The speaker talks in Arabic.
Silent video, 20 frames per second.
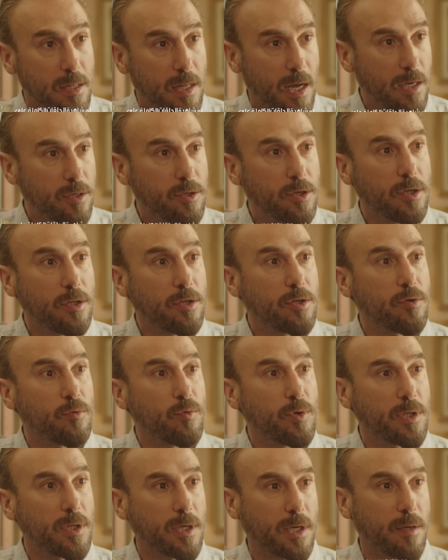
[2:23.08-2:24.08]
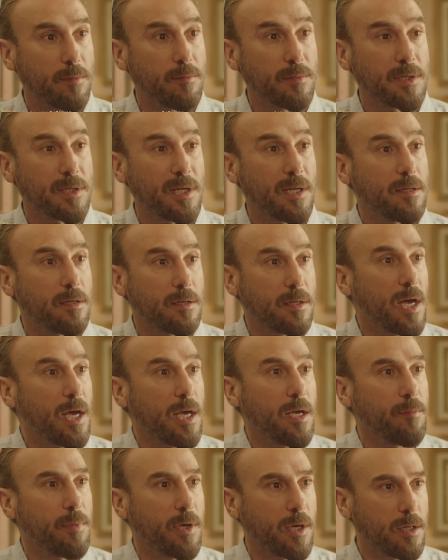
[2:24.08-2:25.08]
العاشق اللي جواتي كان مستعد
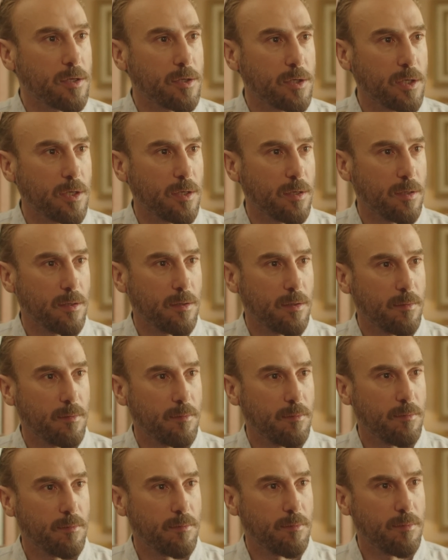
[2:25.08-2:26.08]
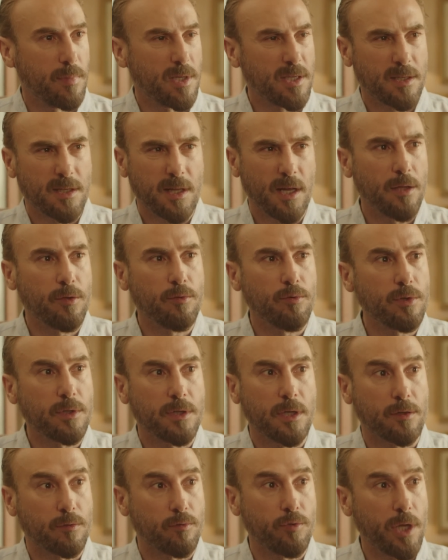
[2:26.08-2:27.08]
يضحي بكل شيء بس لانه انت
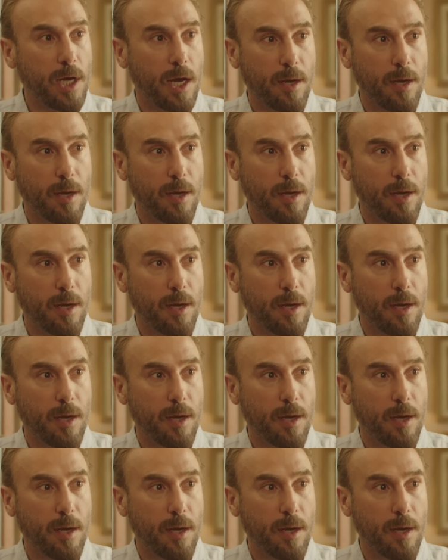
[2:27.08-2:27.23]
تكوني